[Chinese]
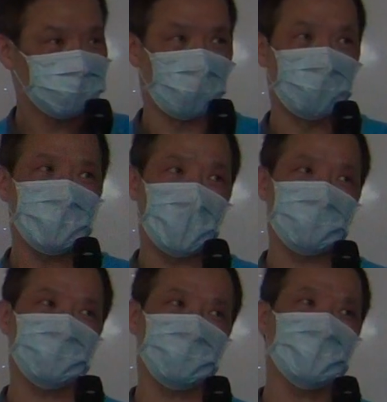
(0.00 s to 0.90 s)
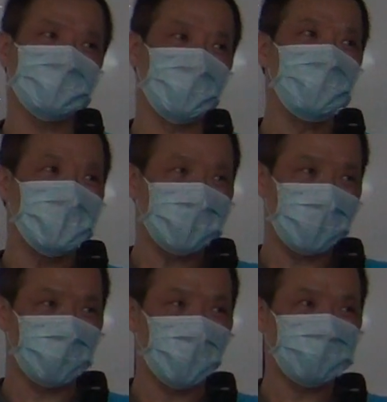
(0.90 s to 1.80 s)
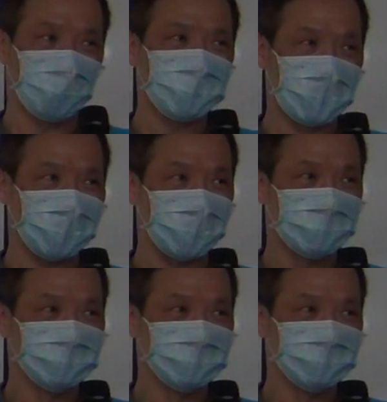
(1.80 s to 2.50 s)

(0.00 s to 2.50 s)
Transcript: 重阳是一个人名呢，王重阳呢，